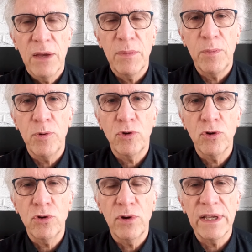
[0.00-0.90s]
mais
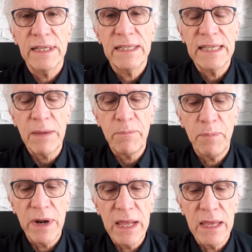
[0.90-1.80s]
plutôt de les
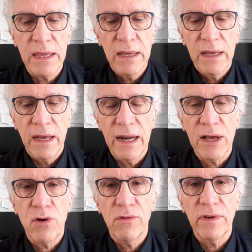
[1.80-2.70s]
appeler à la
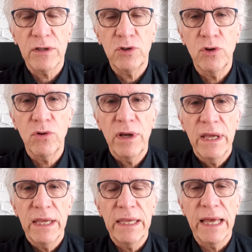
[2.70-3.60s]
conversion
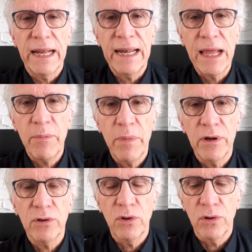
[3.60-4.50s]
et à
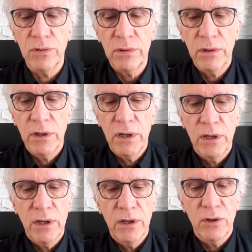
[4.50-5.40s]
l'abandon
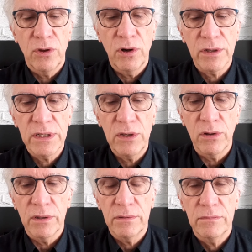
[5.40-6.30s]
de leurs
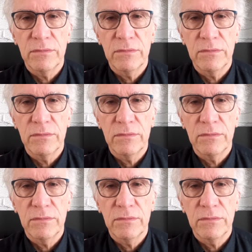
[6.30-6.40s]
idoles.